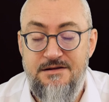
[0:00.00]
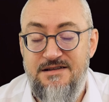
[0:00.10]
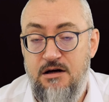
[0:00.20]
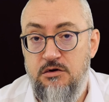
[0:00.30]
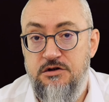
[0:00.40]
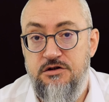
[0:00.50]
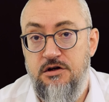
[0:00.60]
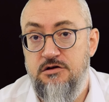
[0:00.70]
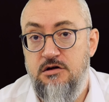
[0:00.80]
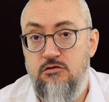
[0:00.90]
Cała
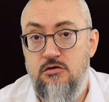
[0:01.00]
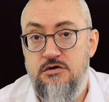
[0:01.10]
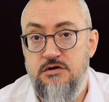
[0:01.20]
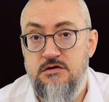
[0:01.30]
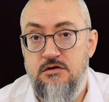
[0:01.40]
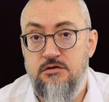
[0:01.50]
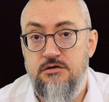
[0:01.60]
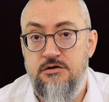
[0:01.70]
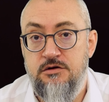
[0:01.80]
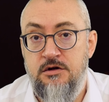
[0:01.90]
dzisiejsza
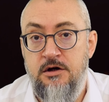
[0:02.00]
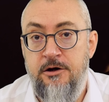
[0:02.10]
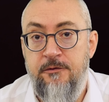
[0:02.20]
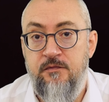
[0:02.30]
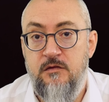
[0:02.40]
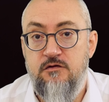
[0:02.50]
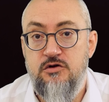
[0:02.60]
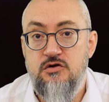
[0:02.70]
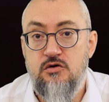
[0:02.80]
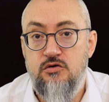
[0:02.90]
uroczystość, e,
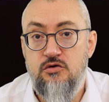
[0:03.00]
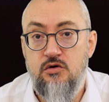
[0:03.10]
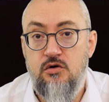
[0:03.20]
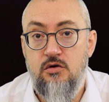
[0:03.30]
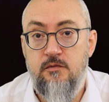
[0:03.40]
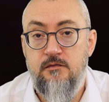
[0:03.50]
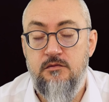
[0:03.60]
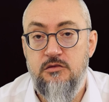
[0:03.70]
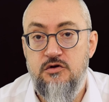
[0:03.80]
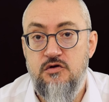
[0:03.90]
wszystko to,
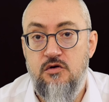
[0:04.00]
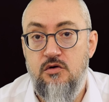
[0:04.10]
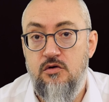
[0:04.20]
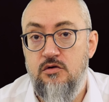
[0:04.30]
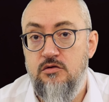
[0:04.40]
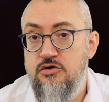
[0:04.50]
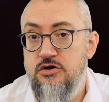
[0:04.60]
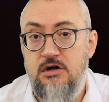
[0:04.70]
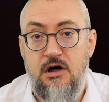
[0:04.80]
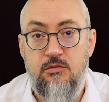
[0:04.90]
co
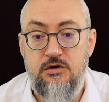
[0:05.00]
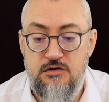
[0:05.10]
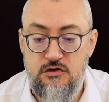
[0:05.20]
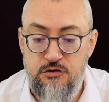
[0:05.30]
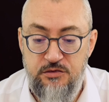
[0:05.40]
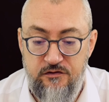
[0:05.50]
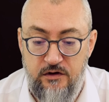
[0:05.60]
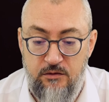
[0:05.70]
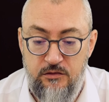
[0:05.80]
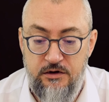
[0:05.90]
czytamy, co
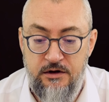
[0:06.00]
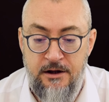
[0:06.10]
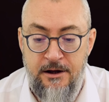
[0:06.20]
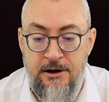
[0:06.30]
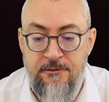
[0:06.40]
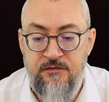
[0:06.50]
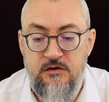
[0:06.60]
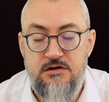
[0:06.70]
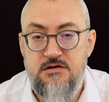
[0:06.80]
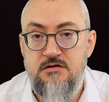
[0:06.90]
śpiewamy,
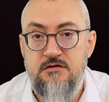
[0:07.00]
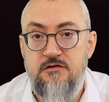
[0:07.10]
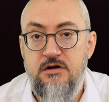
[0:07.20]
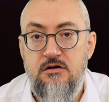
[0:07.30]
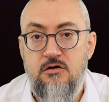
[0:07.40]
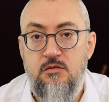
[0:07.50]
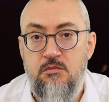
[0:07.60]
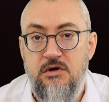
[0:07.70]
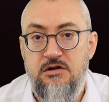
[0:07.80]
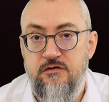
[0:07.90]
jest wielką
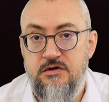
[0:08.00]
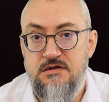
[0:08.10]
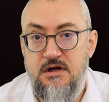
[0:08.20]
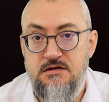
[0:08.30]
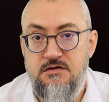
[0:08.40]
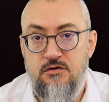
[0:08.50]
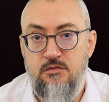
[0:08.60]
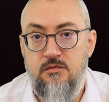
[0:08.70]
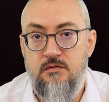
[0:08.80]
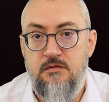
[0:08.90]

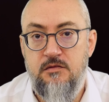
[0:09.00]
manifestacją